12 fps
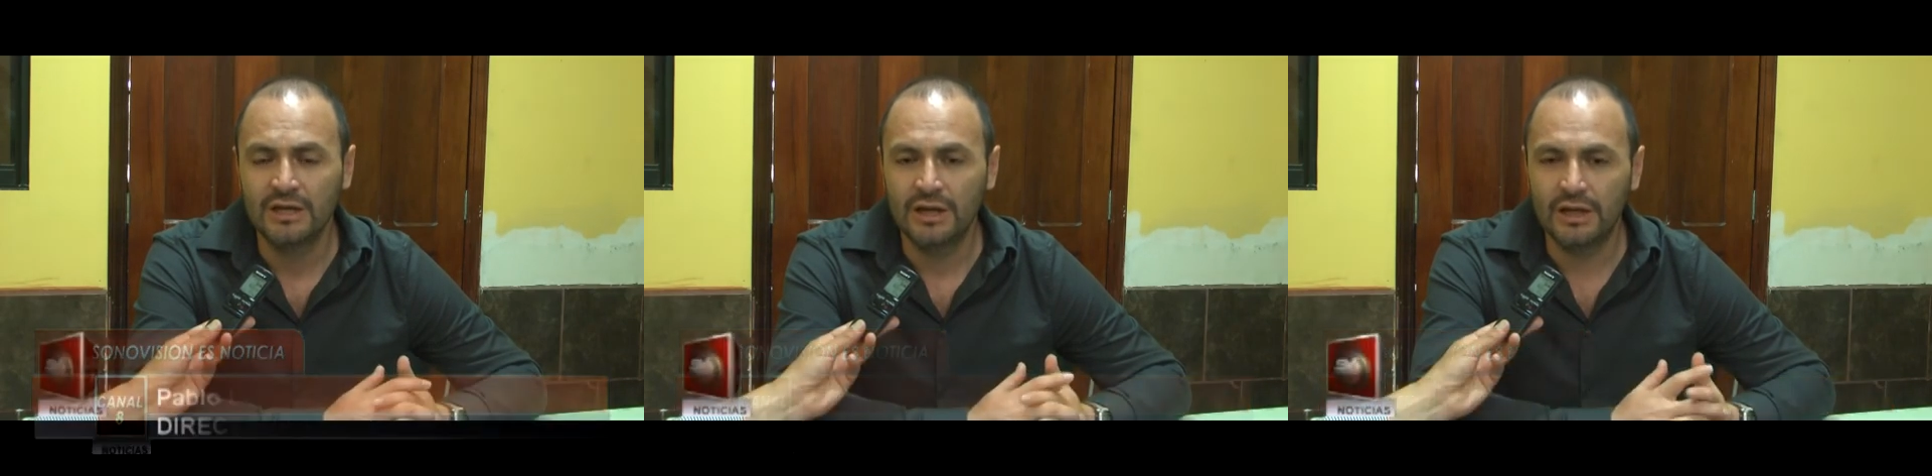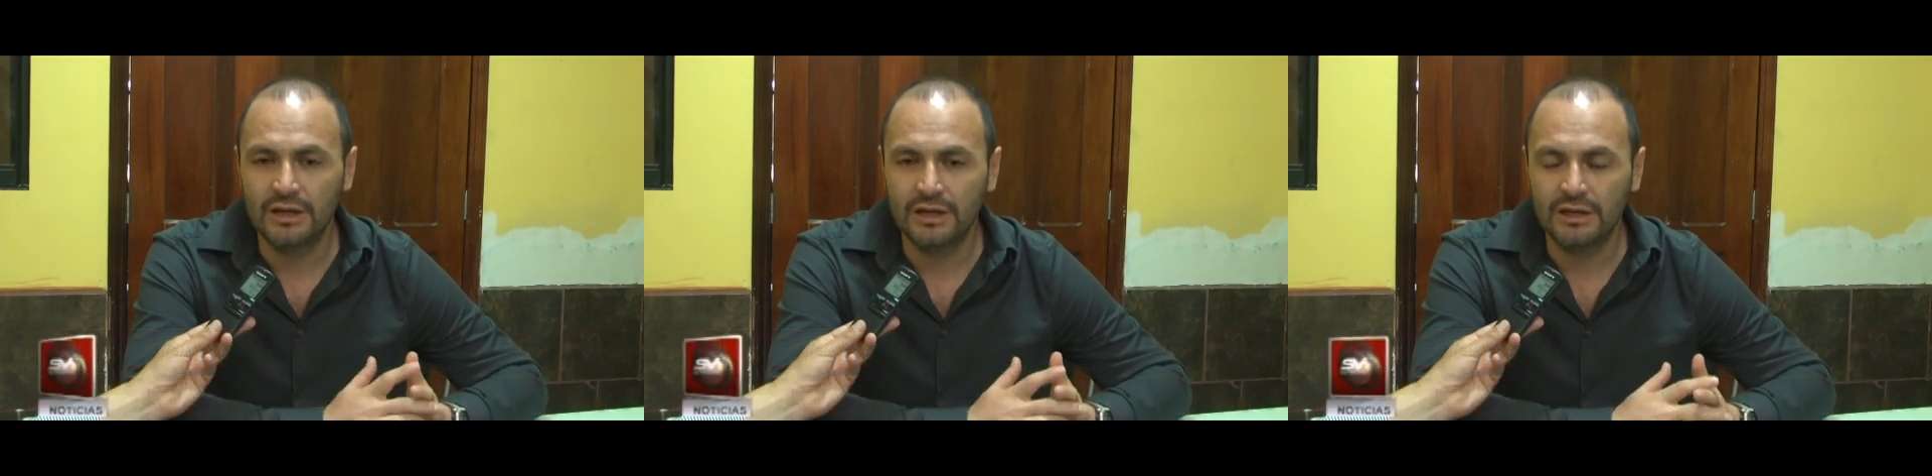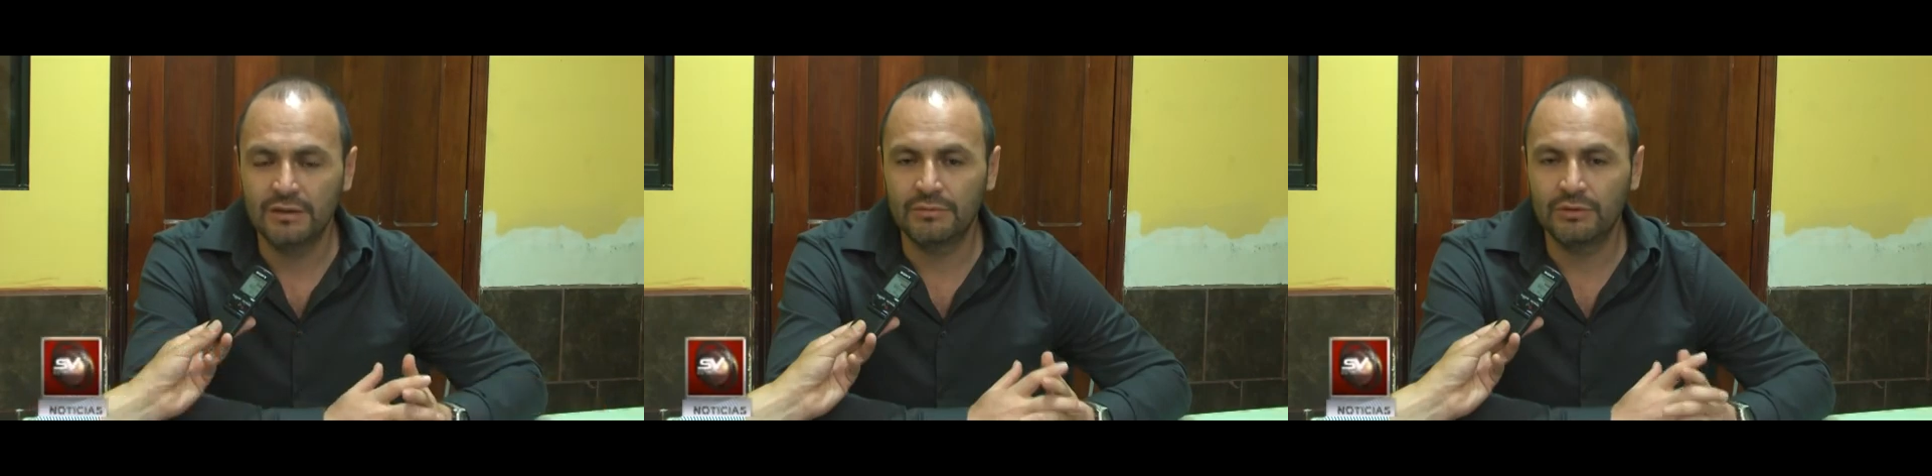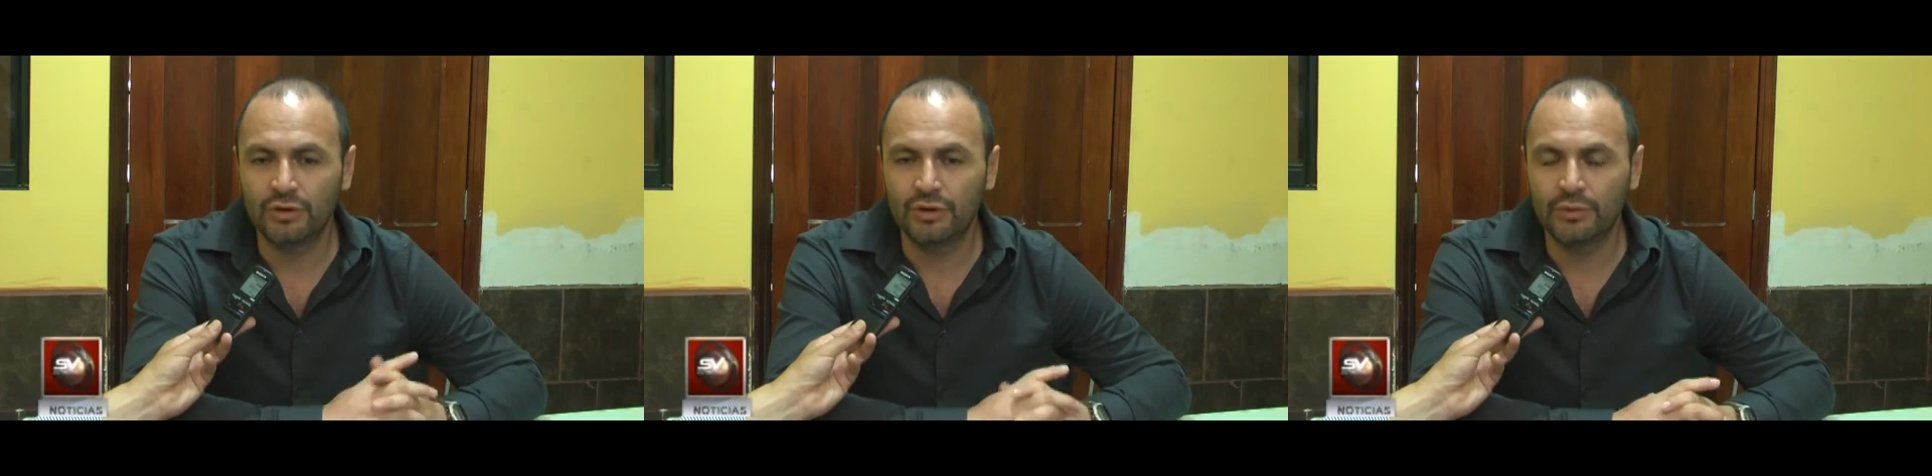
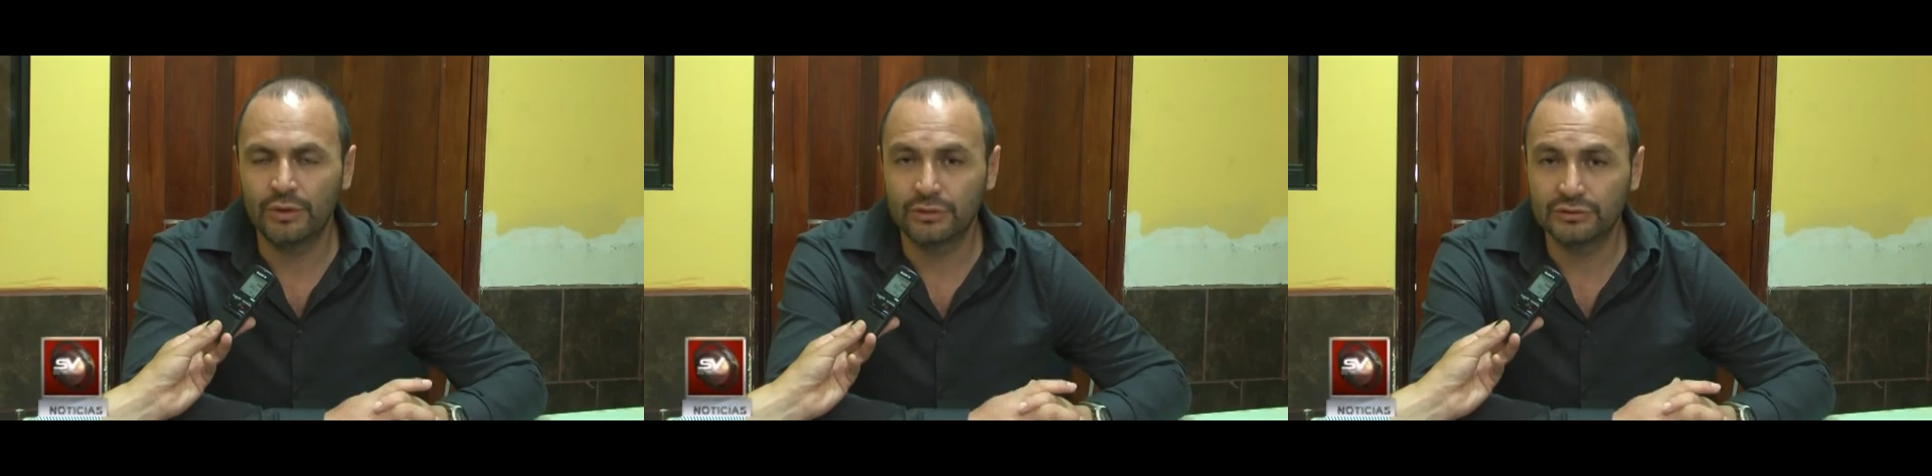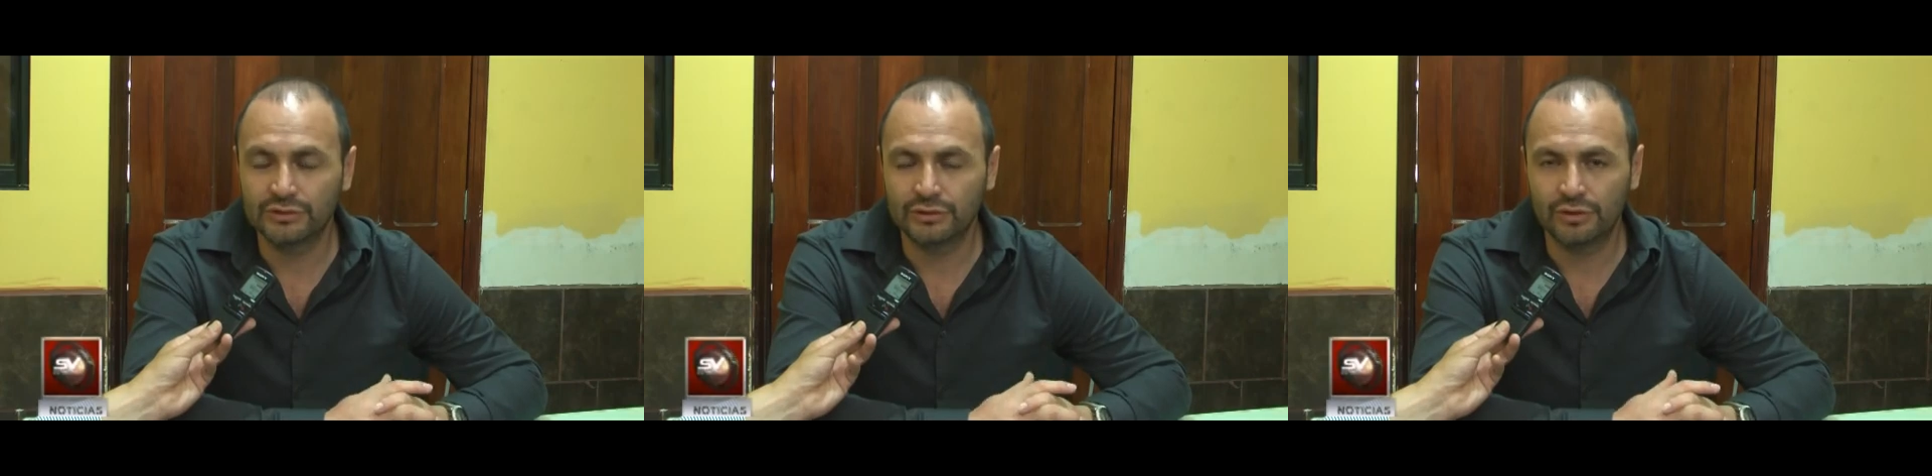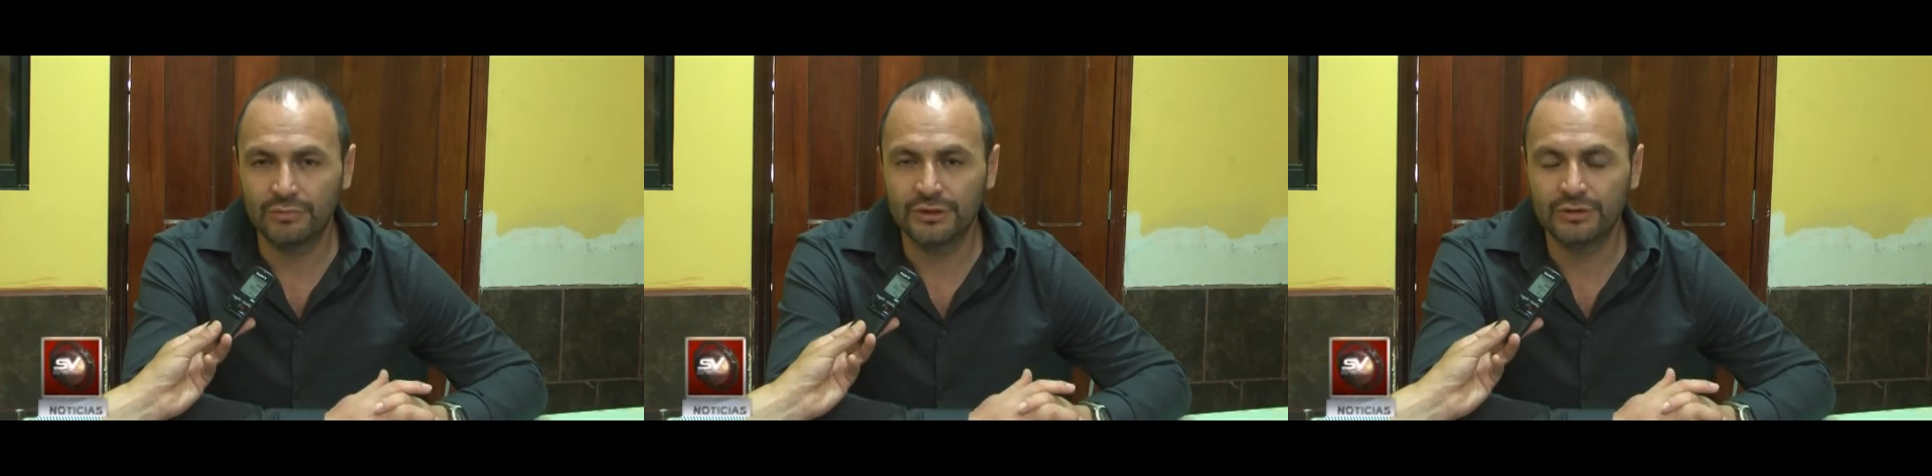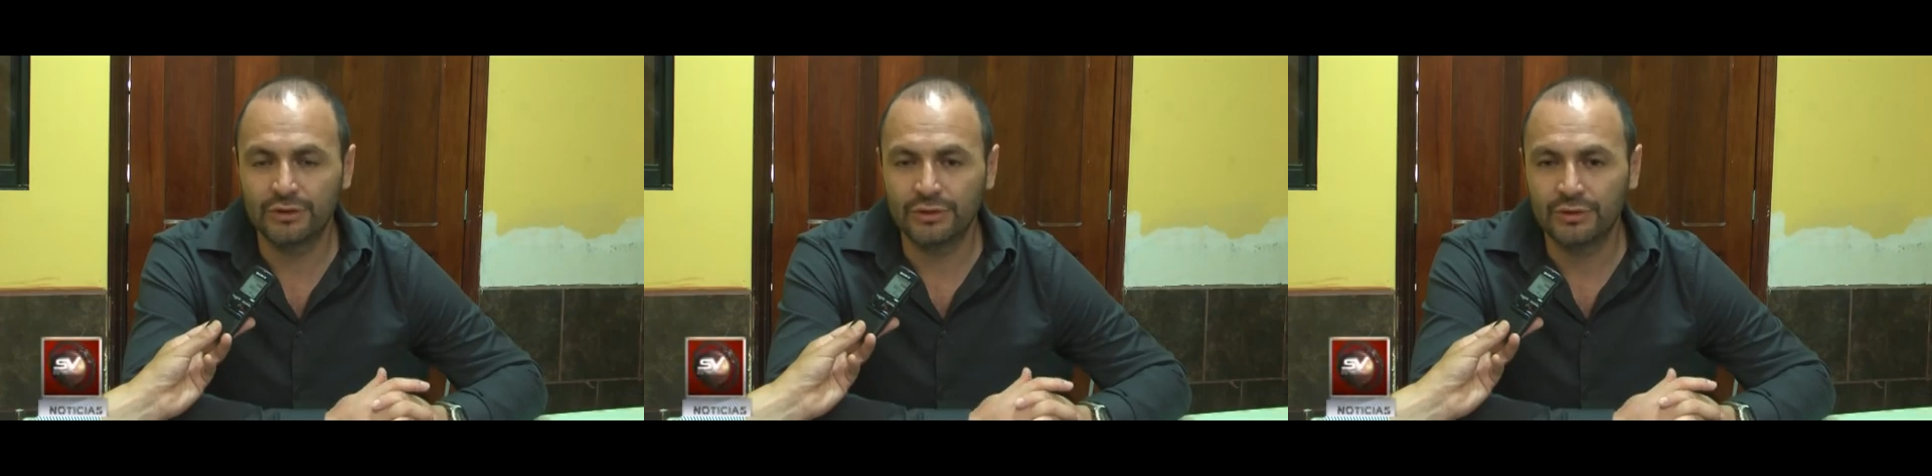eh, juegos de
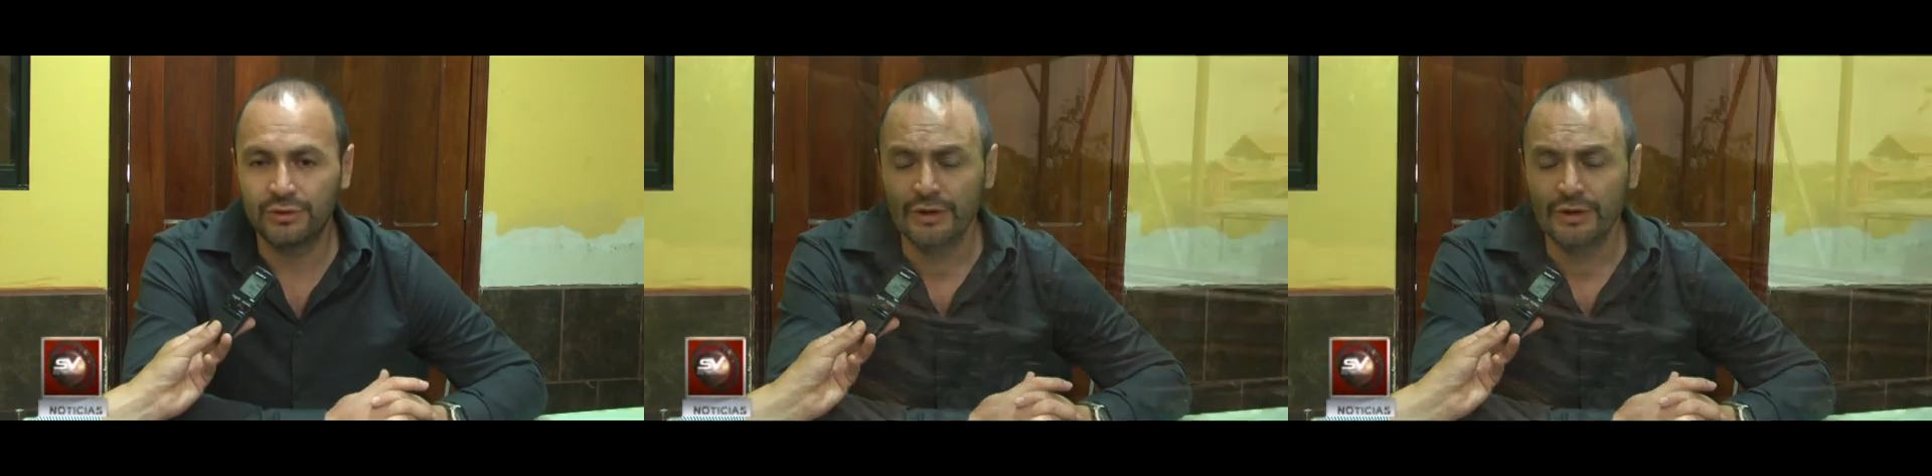dormitorio.